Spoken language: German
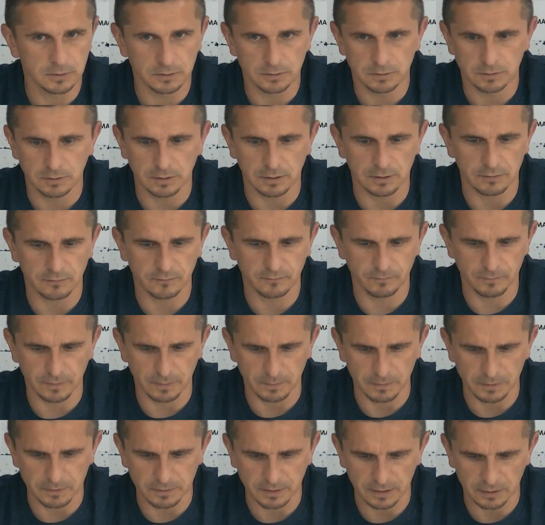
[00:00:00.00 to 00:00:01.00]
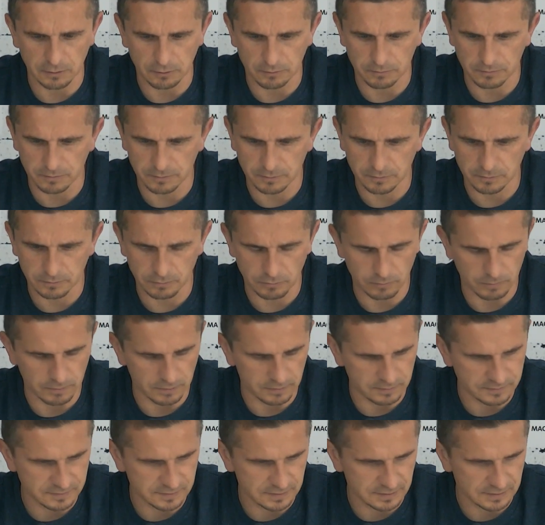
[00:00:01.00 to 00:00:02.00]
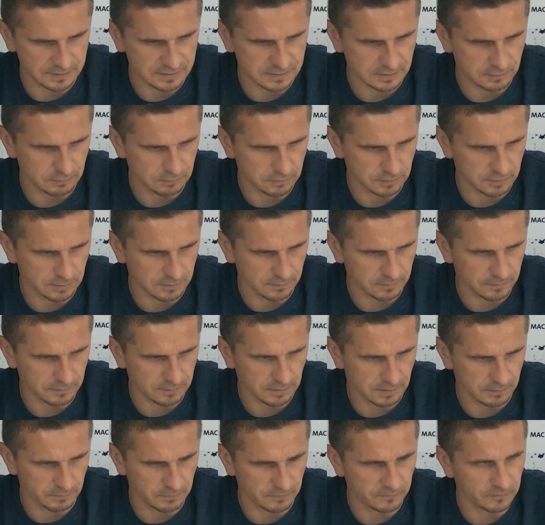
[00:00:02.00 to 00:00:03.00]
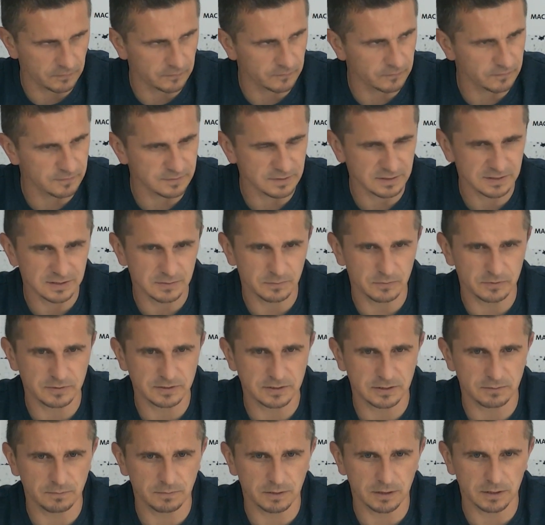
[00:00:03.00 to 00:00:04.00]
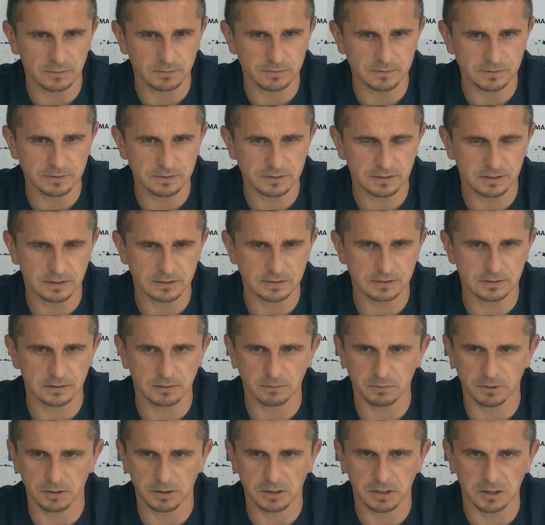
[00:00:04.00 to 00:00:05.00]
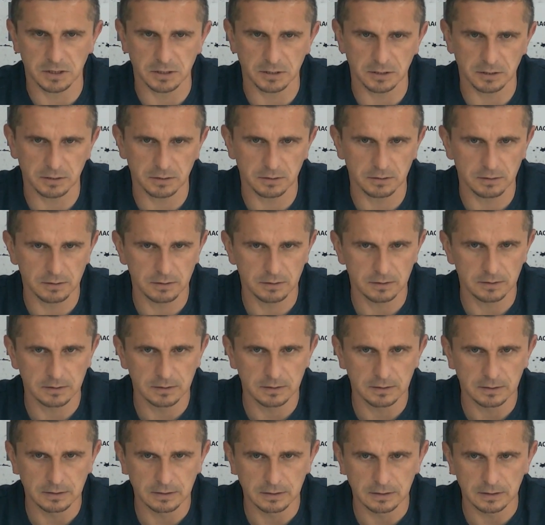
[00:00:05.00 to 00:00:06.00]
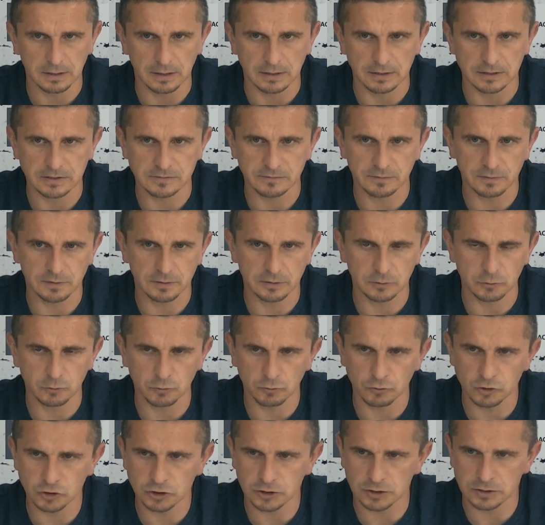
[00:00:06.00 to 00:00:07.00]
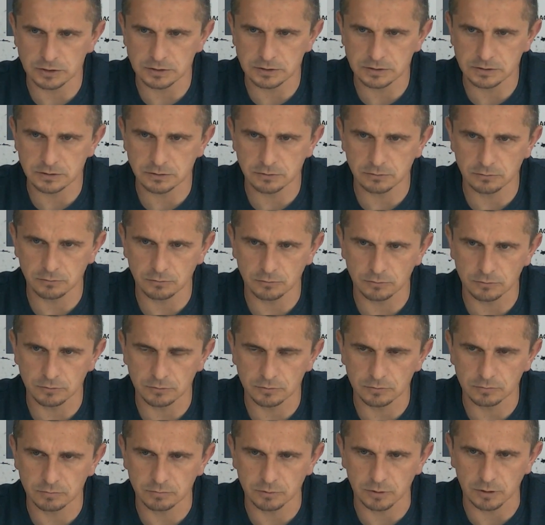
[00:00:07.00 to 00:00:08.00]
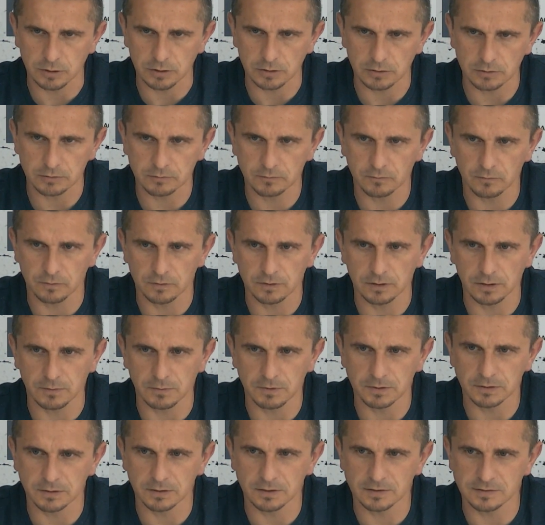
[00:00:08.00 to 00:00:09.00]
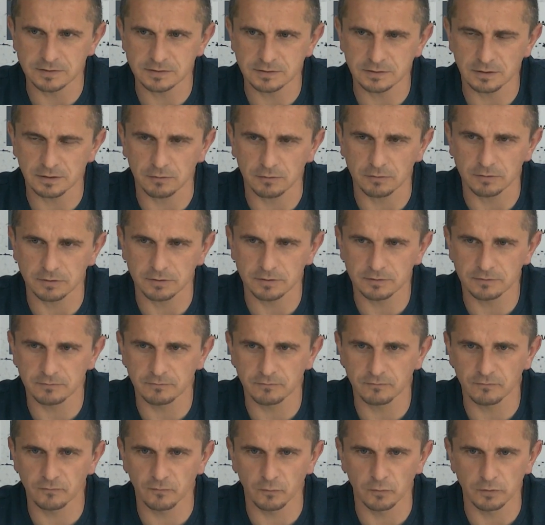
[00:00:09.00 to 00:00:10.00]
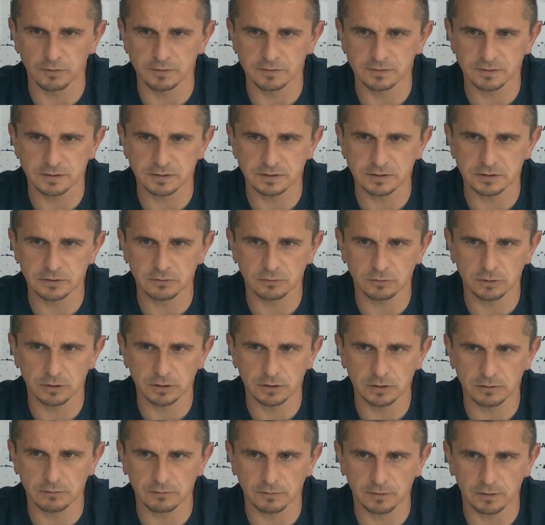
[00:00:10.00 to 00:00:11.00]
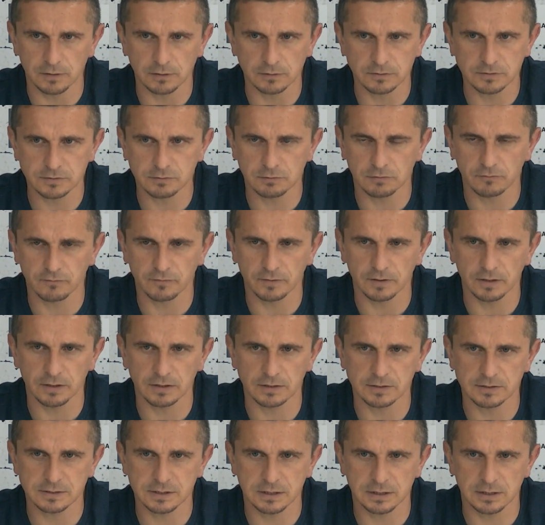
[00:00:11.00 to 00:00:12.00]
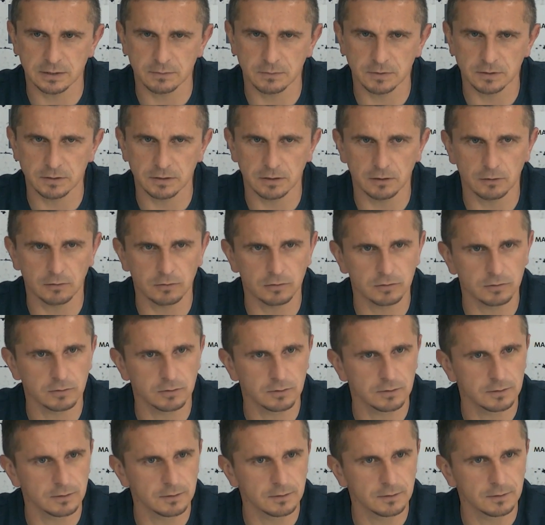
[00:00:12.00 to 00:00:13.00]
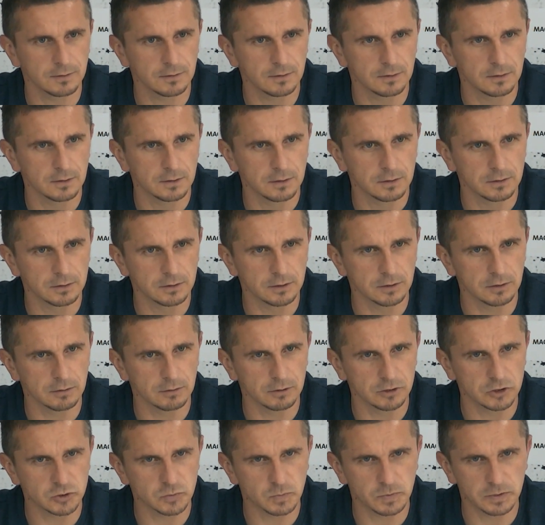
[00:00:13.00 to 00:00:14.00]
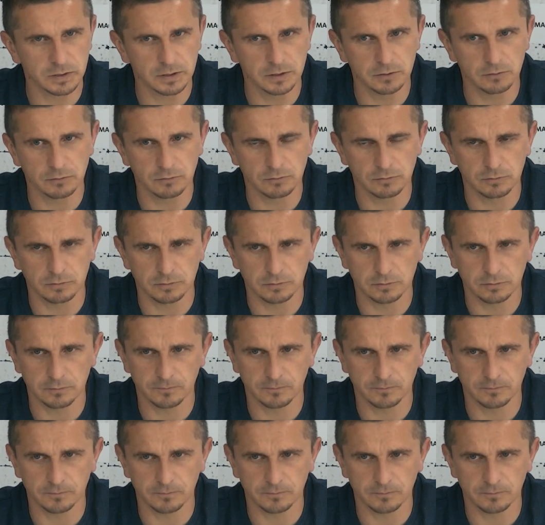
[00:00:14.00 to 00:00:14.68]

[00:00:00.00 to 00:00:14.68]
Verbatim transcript: ja, am Ende, glaube ich, über 60 oder knappe 65 Prozent Wahlbesitz hast, aber keine keine zwingenden Torschancen und ja, ich wollte am Ende jetzt nicht voll ins Risiko gehen, weil das Torverhältnis kann am Ende auch eine Rolle spielen und